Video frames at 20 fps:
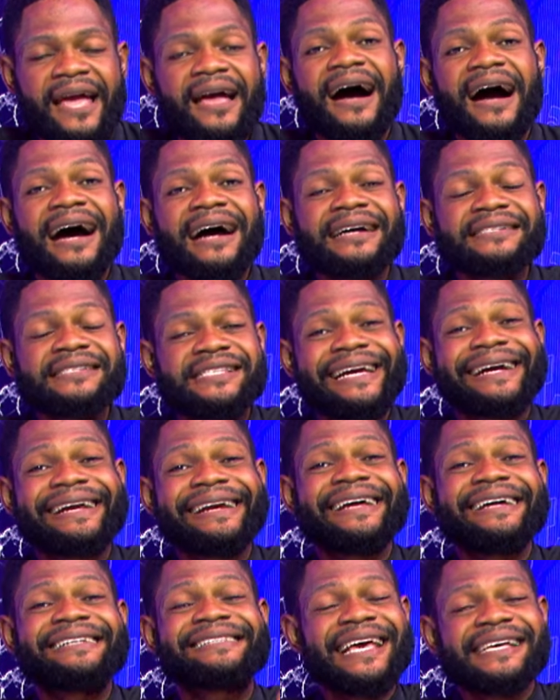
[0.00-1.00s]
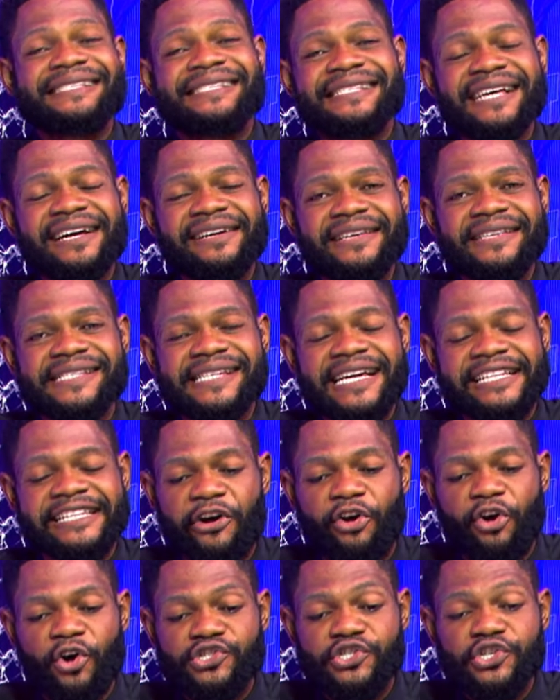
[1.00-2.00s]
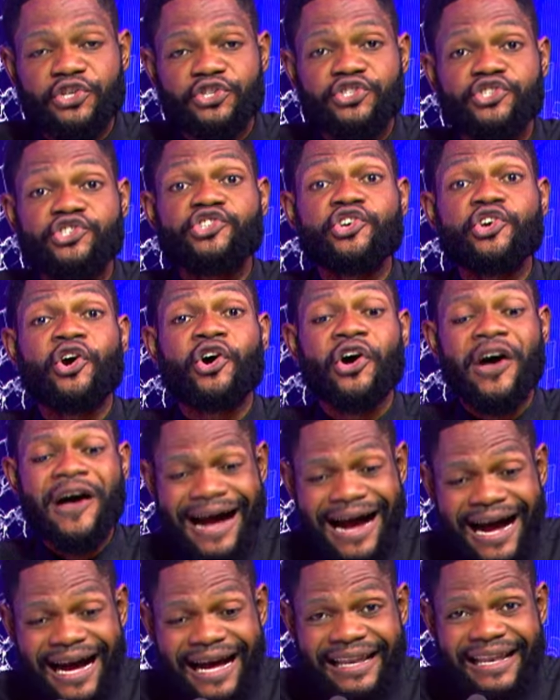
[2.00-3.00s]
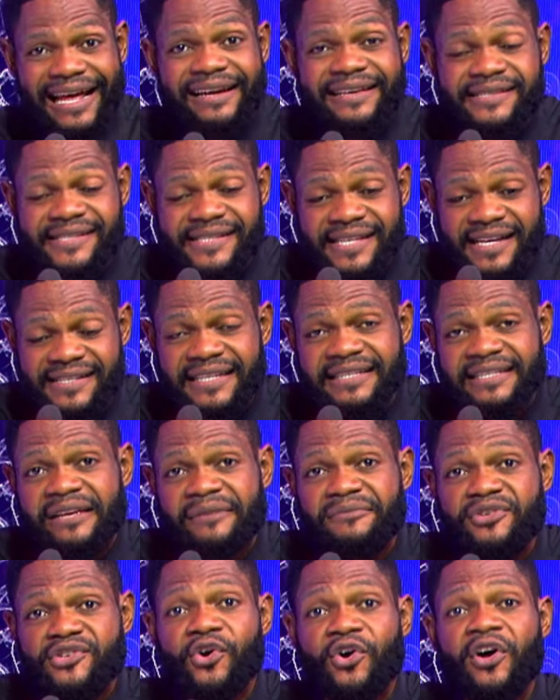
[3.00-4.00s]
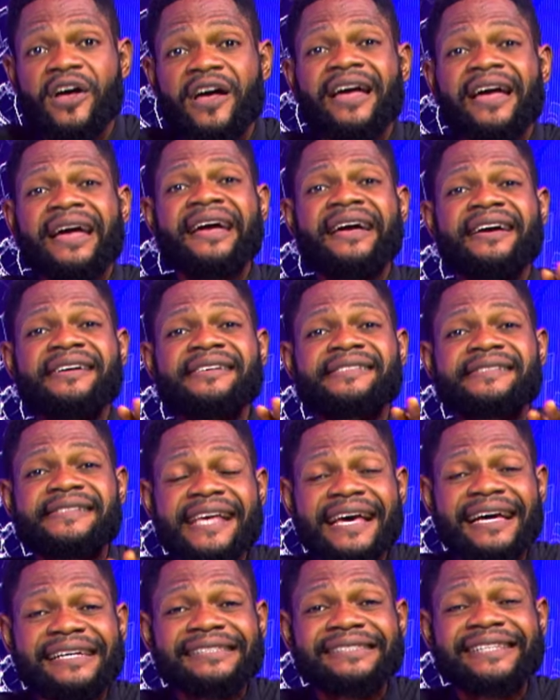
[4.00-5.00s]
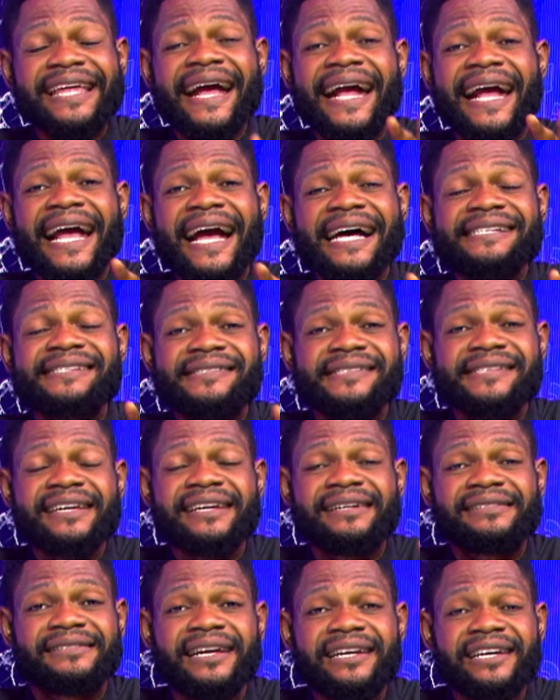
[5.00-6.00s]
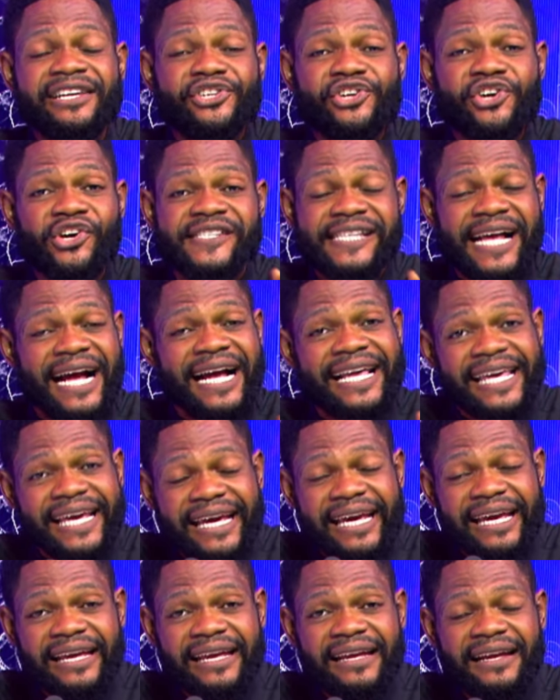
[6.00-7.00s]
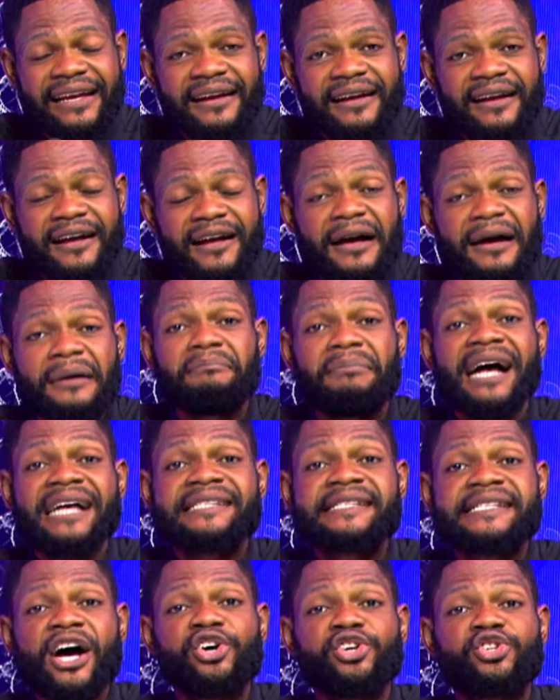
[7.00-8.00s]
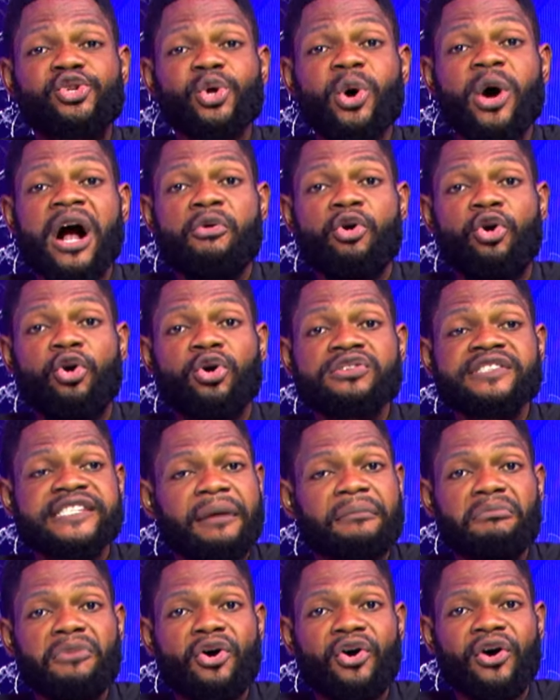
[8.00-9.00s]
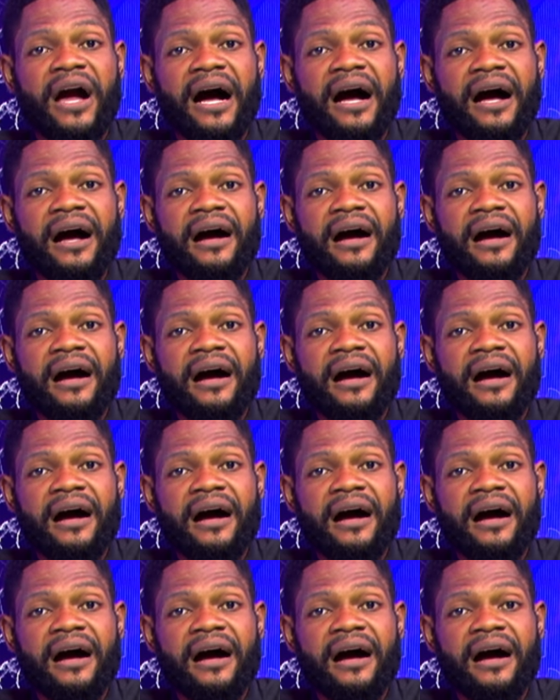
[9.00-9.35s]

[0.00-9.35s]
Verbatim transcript: Article 217 à Constitution, analyse dans cette émission. Et certains classiques de l'Union sacrée, baza otonga mokonza mboka,